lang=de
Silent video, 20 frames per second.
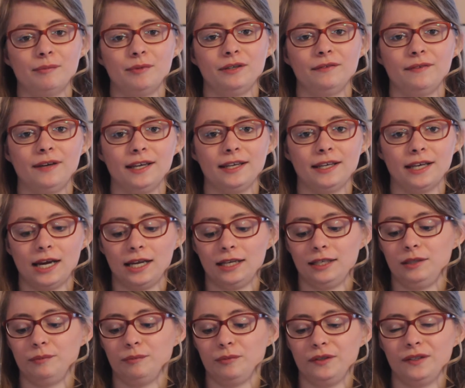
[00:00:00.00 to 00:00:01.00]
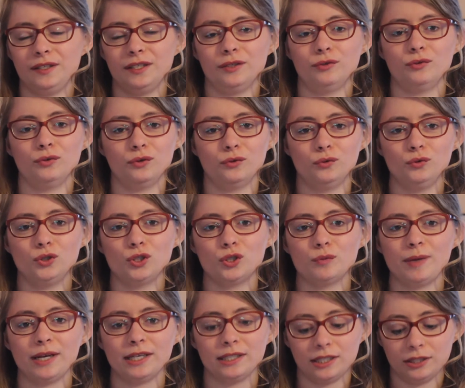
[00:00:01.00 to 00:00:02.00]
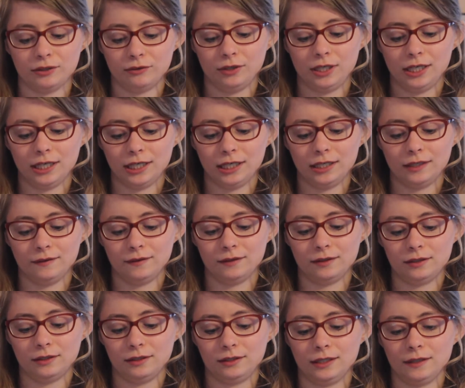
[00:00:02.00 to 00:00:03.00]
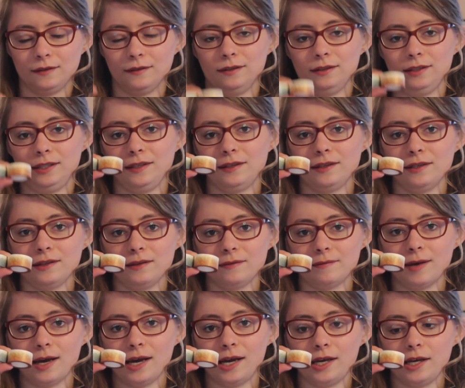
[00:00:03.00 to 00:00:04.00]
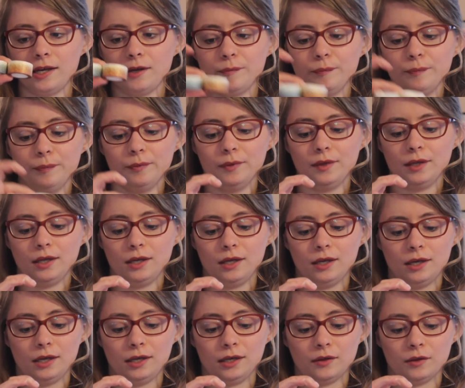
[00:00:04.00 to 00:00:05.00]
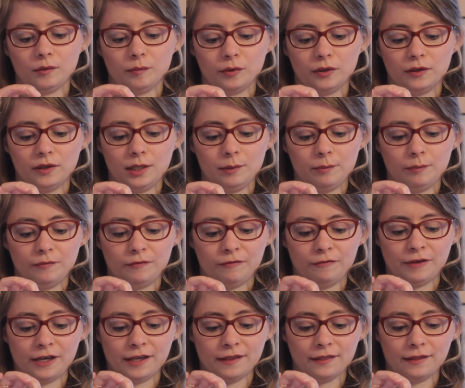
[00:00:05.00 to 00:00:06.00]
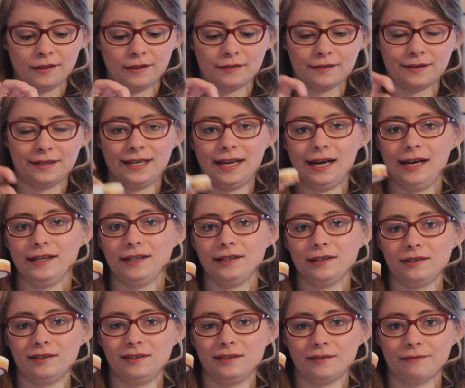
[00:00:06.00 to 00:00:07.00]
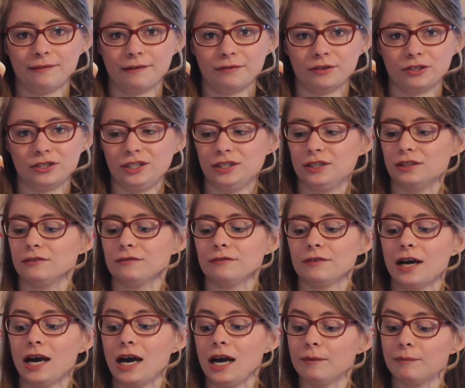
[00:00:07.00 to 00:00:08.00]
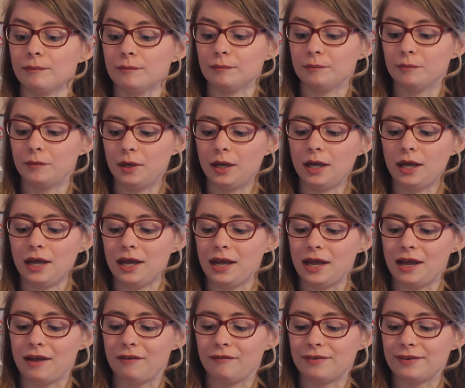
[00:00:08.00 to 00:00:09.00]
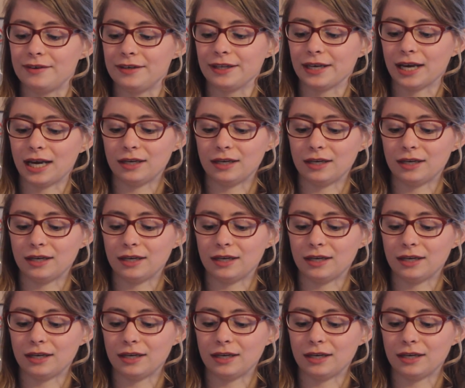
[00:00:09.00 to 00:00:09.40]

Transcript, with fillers: mit welchen an, die ein bisschen unspektakulärer sind. Das sind diese zwei. Das ist im Prinzip fast das gleiche in zwei verschiedenen Farben. Finde ich